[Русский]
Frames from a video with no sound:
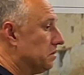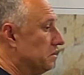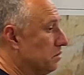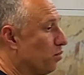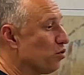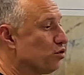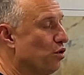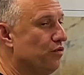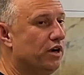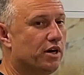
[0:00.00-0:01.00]
э,
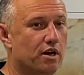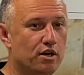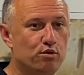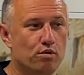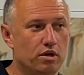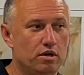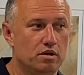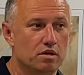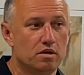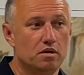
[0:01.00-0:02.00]
прошлого века,
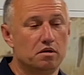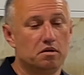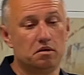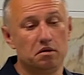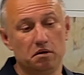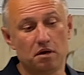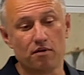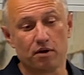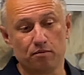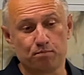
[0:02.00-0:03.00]
который э,
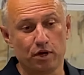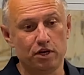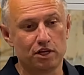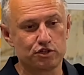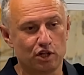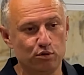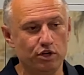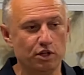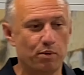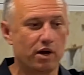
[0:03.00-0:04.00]
говор, приглашал
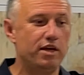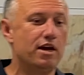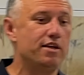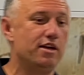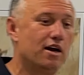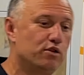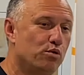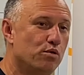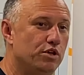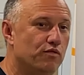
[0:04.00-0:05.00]
людей на покаяние, а
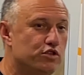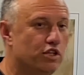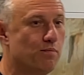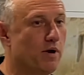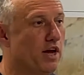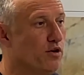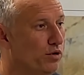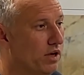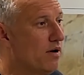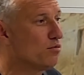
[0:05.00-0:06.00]
кто не вышел на покаяние,
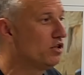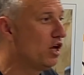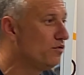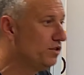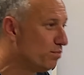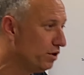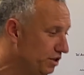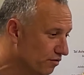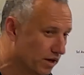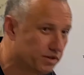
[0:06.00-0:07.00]
говорит, а вам желаю все
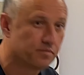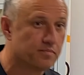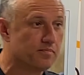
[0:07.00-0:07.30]
пойти в ад.